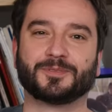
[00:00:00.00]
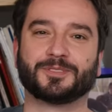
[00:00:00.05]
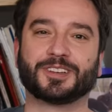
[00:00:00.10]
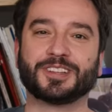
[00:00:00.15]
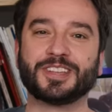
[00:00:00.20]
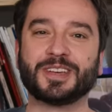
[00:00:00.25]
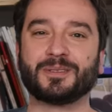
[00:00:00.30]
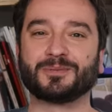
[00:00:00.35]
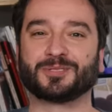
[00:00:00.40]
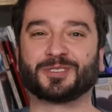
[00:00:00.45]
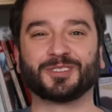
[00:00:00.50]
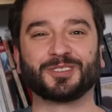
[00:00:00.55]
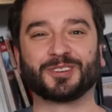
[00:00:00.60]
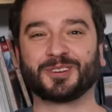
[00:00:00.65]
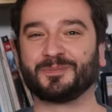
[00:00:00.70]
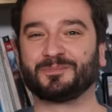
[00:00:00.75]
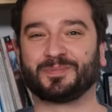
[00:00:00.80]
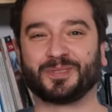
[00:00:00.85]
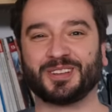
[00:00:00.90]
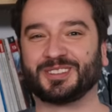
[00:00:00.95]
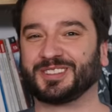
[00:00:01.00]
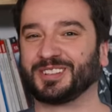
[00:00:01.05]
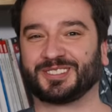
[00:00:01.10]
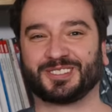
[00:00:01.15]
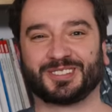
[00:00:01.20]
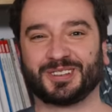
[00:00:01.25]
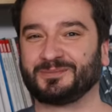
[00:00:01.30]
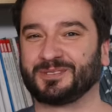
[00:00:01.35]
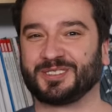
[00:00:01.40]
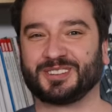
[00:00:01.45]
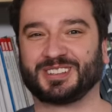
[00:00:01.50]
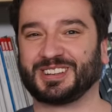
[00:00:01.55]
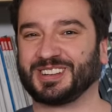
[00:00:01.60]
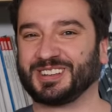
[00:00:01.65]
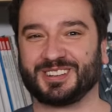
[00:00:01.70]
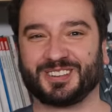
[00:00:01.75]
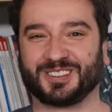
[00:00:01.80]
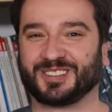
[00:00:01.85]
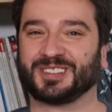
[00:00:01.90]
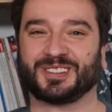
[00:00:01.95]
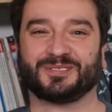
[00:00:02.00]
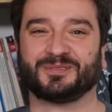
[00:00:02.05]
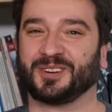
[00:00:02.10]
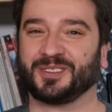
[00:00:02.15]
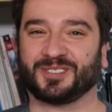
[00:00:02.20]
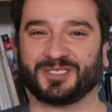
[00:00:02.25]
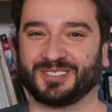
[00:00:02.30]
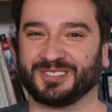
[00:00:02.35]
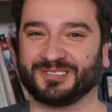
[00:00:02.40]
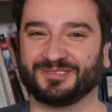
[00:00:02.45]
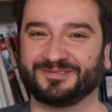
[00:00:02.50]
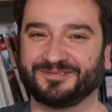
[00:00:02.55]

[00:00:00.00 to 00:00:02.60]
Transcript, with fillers: Ja nie mam zielonego pojęcia, co tam się dzieje i o co tam chodzi.